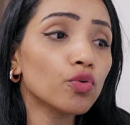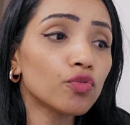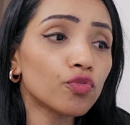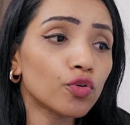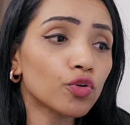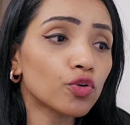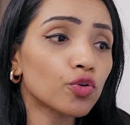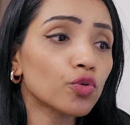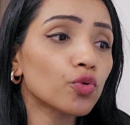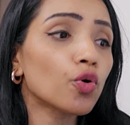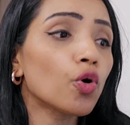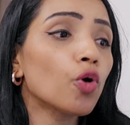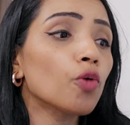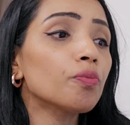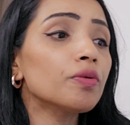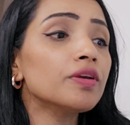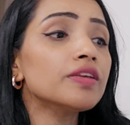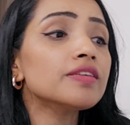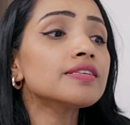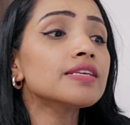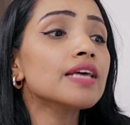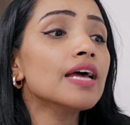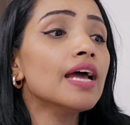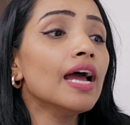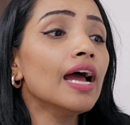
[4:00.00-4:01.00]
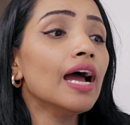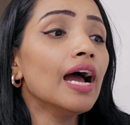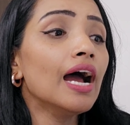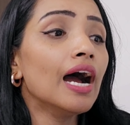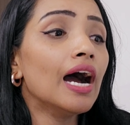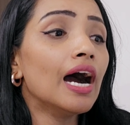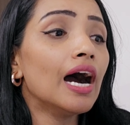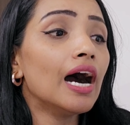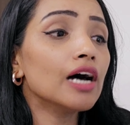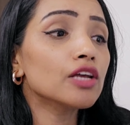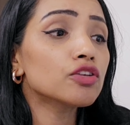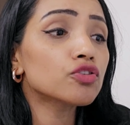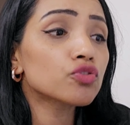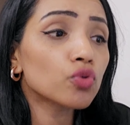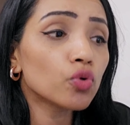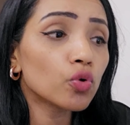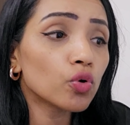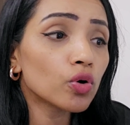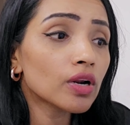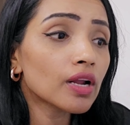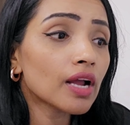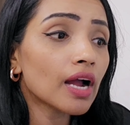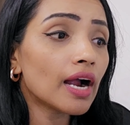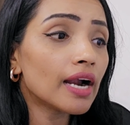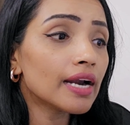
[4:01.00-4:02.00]
दो फोटो कॉपीज
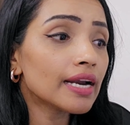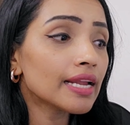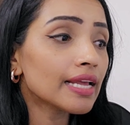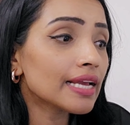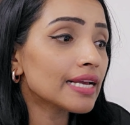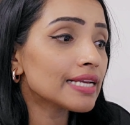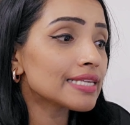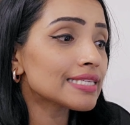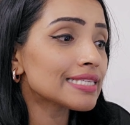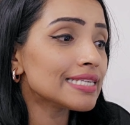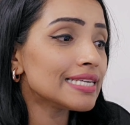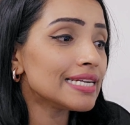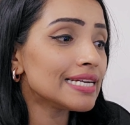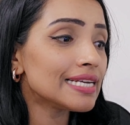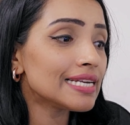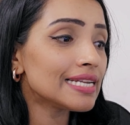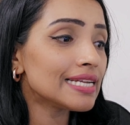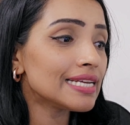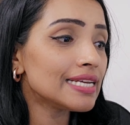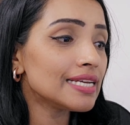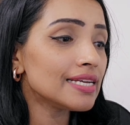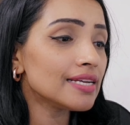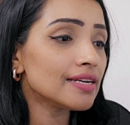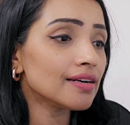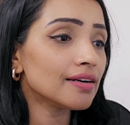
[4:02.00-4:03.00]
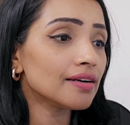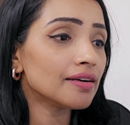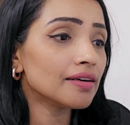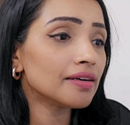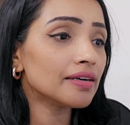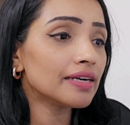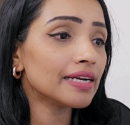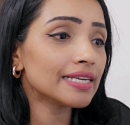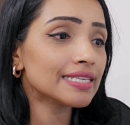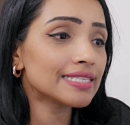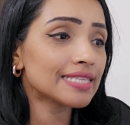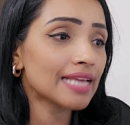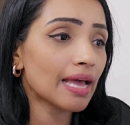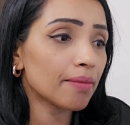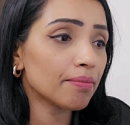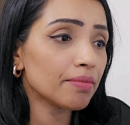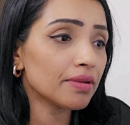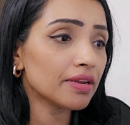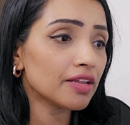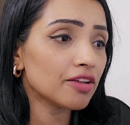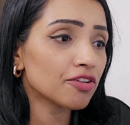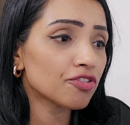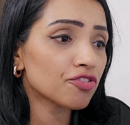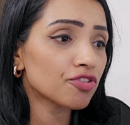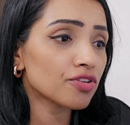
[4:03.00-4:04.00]
स्कोर कार्ड के सी टी
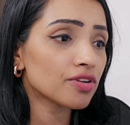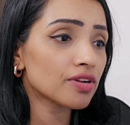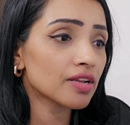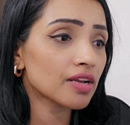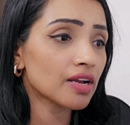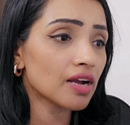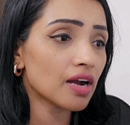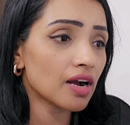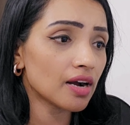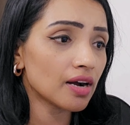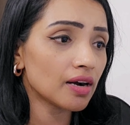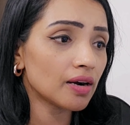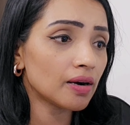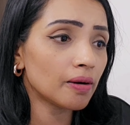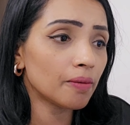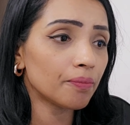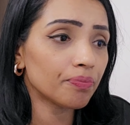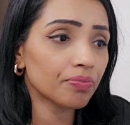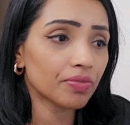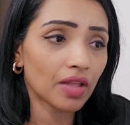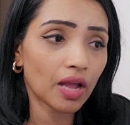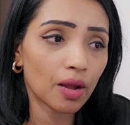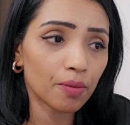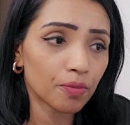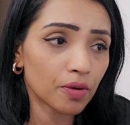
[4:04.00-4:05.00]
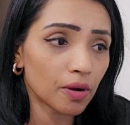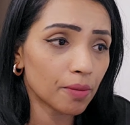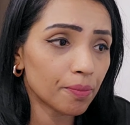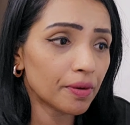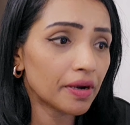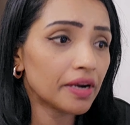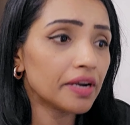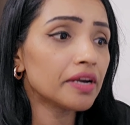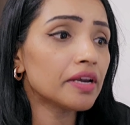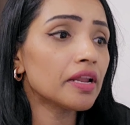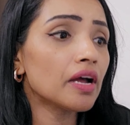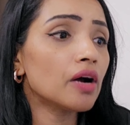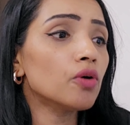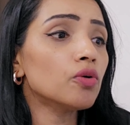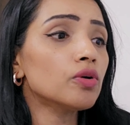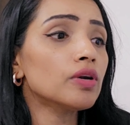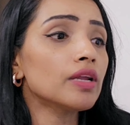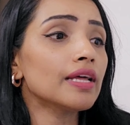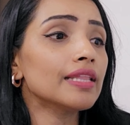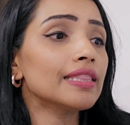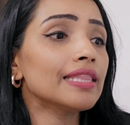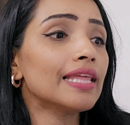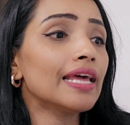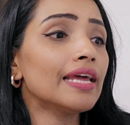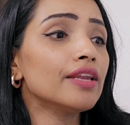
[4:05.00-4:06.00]
एग्जामिनेशन का आपका प्रिंट आउट
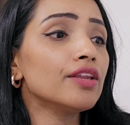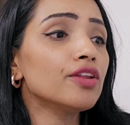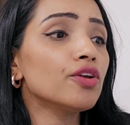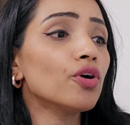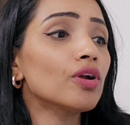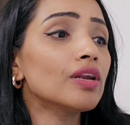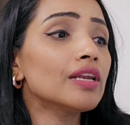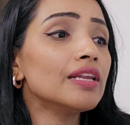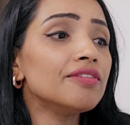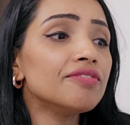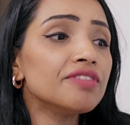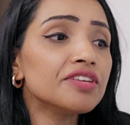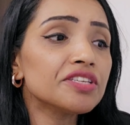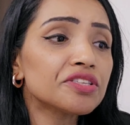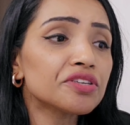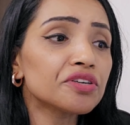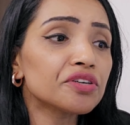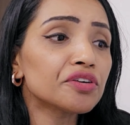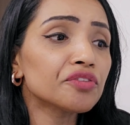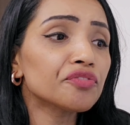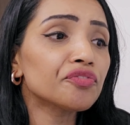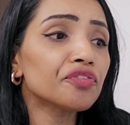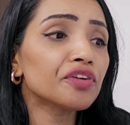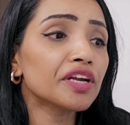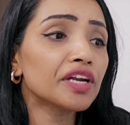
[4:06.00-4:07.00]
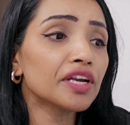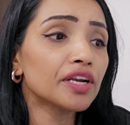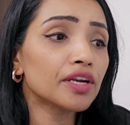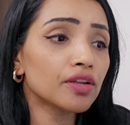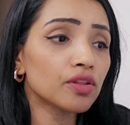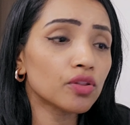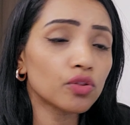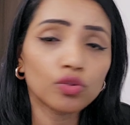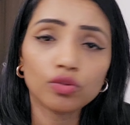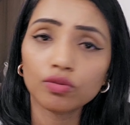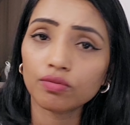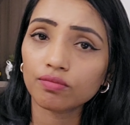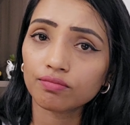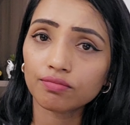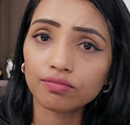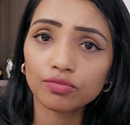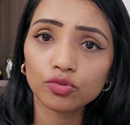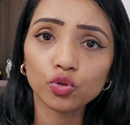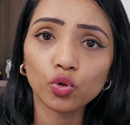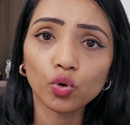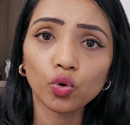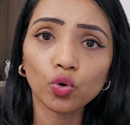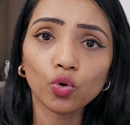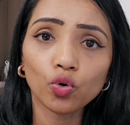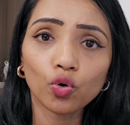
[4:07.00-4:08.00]
देन योर लिविंग सर्टिफिकेट
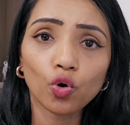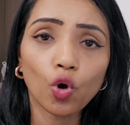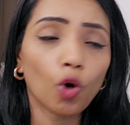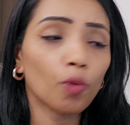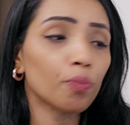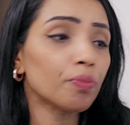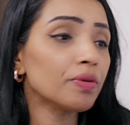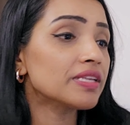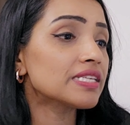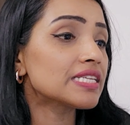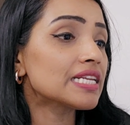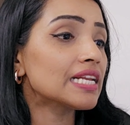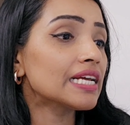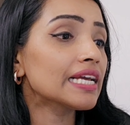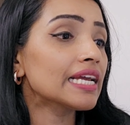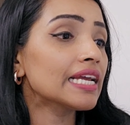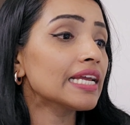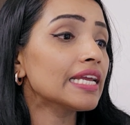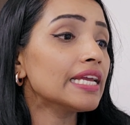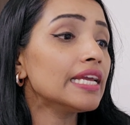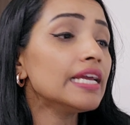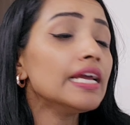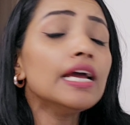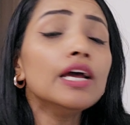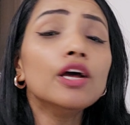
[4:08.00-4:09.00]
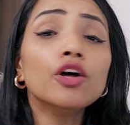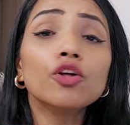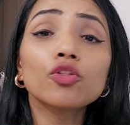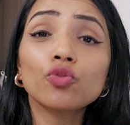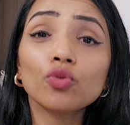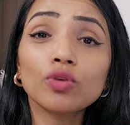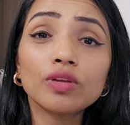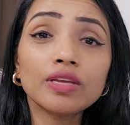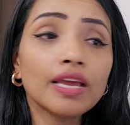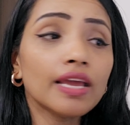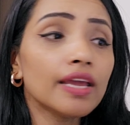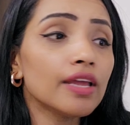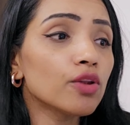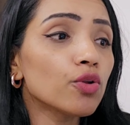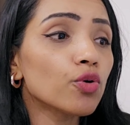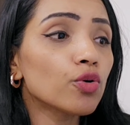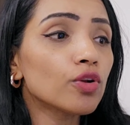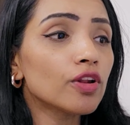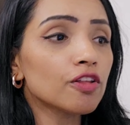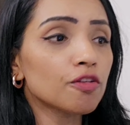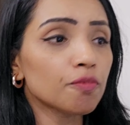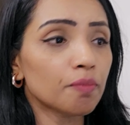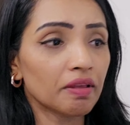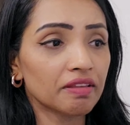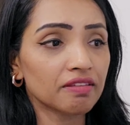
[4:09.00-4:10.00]
दो कॉपीज़ लगेंगी तो ये
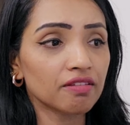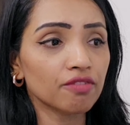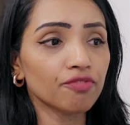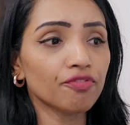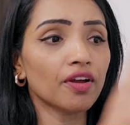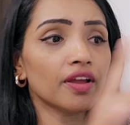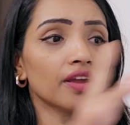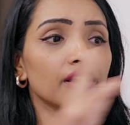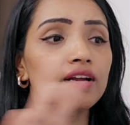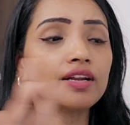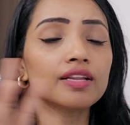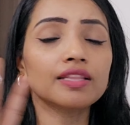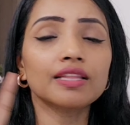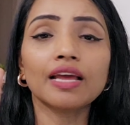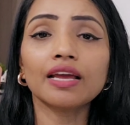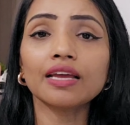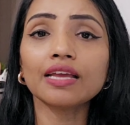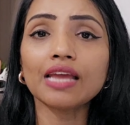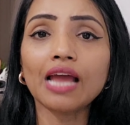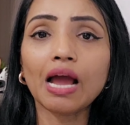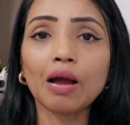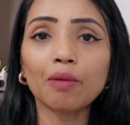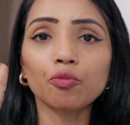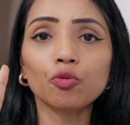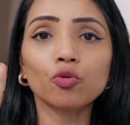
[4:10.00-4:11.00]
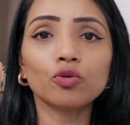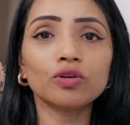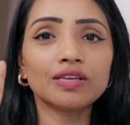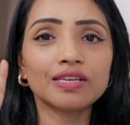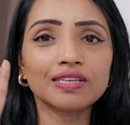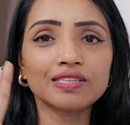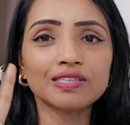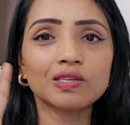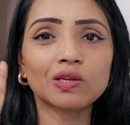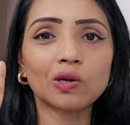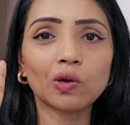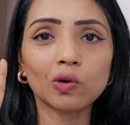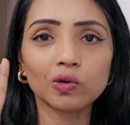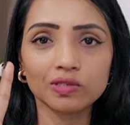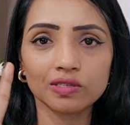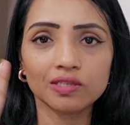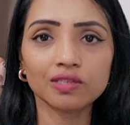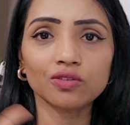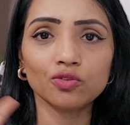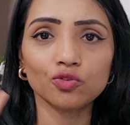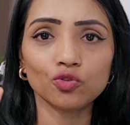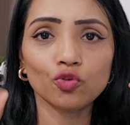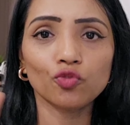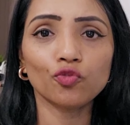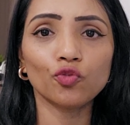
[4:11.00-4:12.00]
इन्होंने स्पेसिफाई कर दिया कि आपको ये
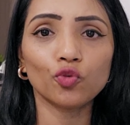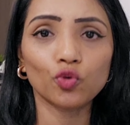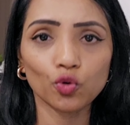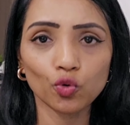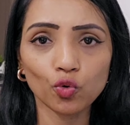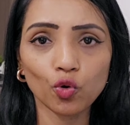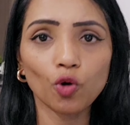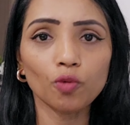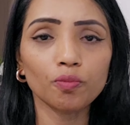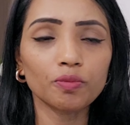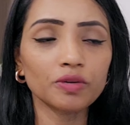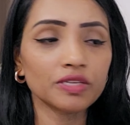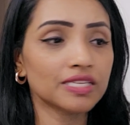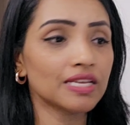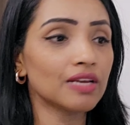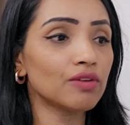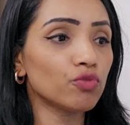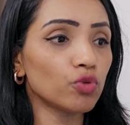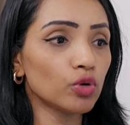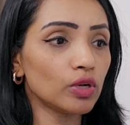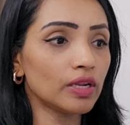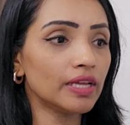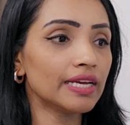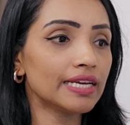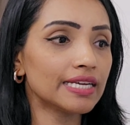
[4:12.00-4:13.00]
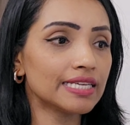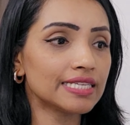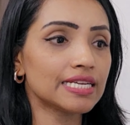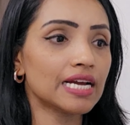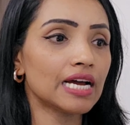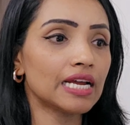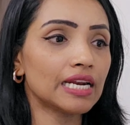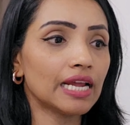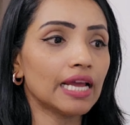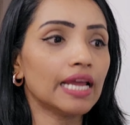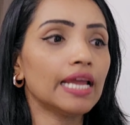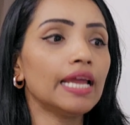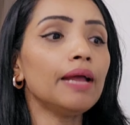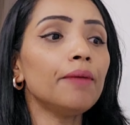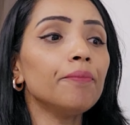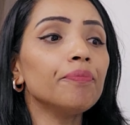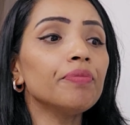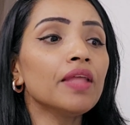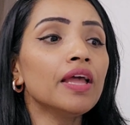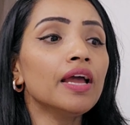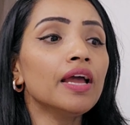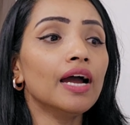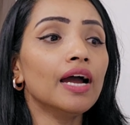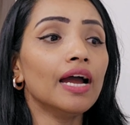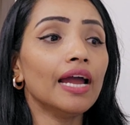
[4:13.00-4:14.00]
जेरोक्सेस जो फोटो कॉपीज़ है वो लेके जाना है
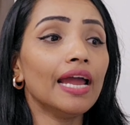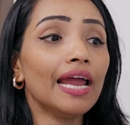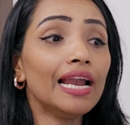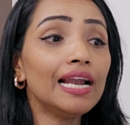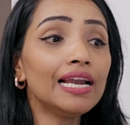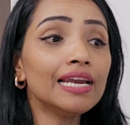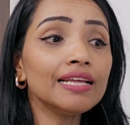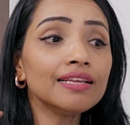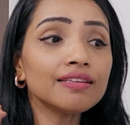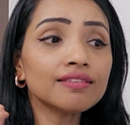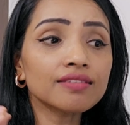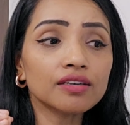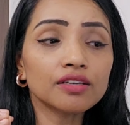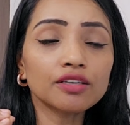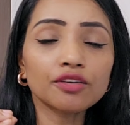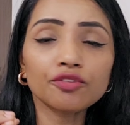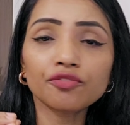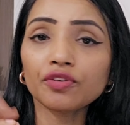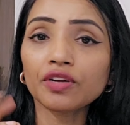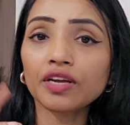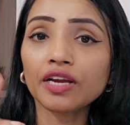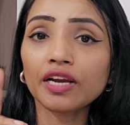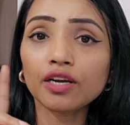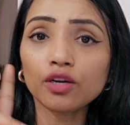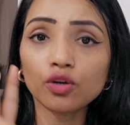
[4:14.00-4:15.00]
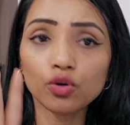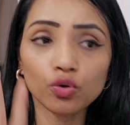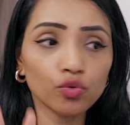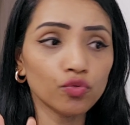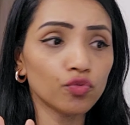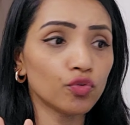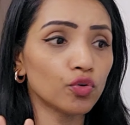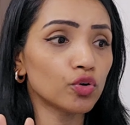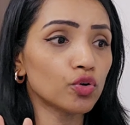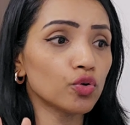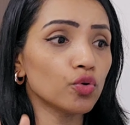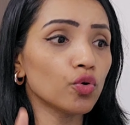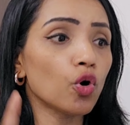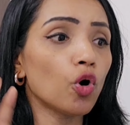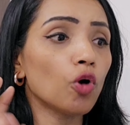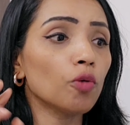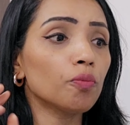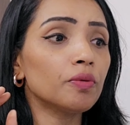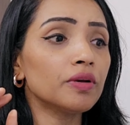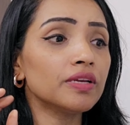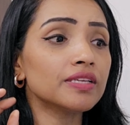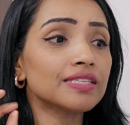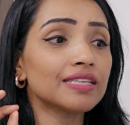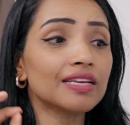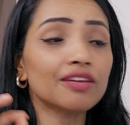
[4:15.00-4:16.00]
एल डी सर्टिफिकेट टू फोटो
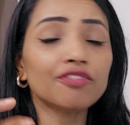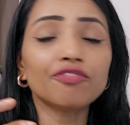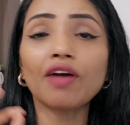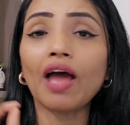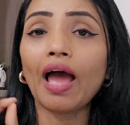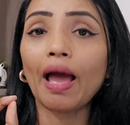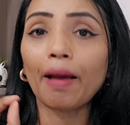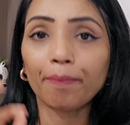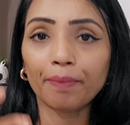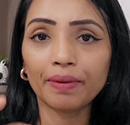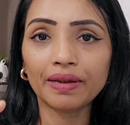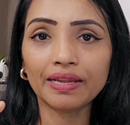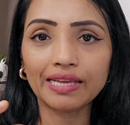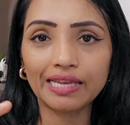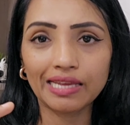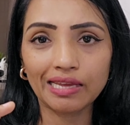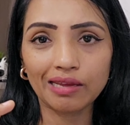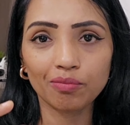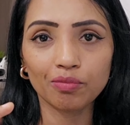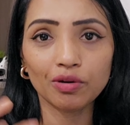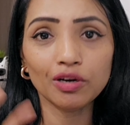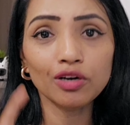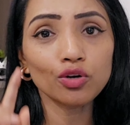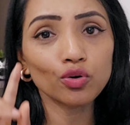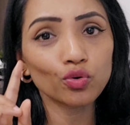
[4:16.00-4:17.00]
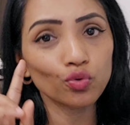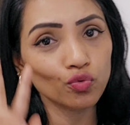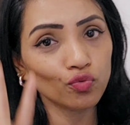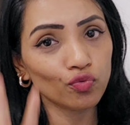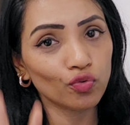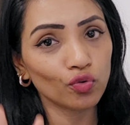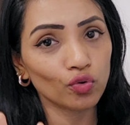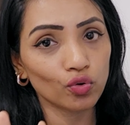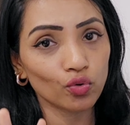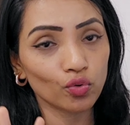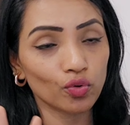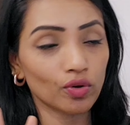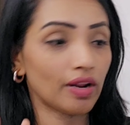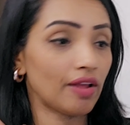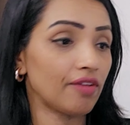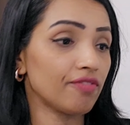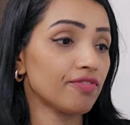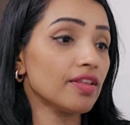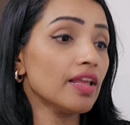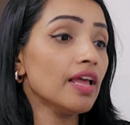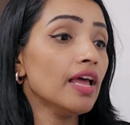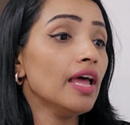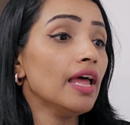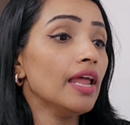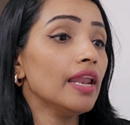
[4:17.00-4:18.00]
कॉपीज़ इफ़ एप्लीकेबल टू
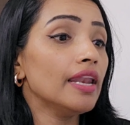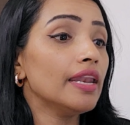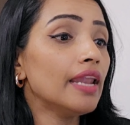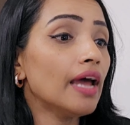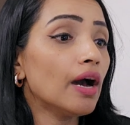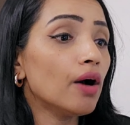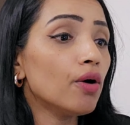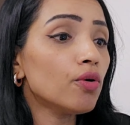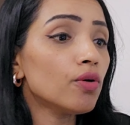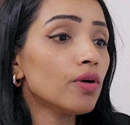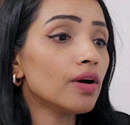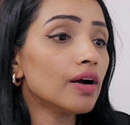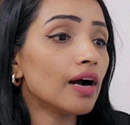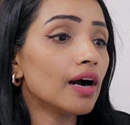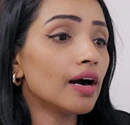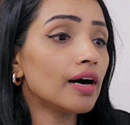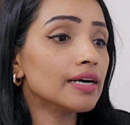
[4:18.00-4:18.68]
फोटोग्राफ्स नाउ